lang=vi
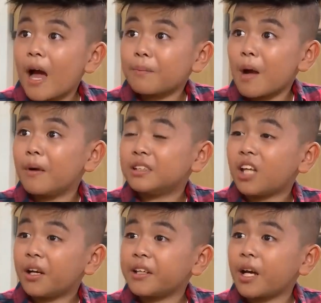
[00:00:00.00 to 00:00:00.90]
ba ba bình
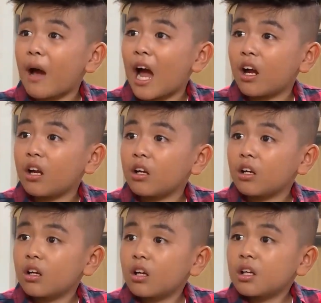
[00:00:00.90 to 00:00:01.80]
tĩnh nha ba
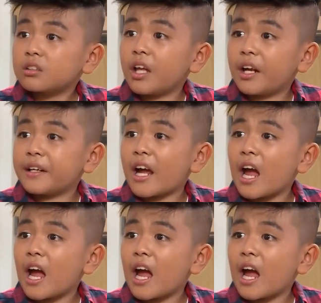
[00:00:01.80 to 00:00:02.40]
thiệt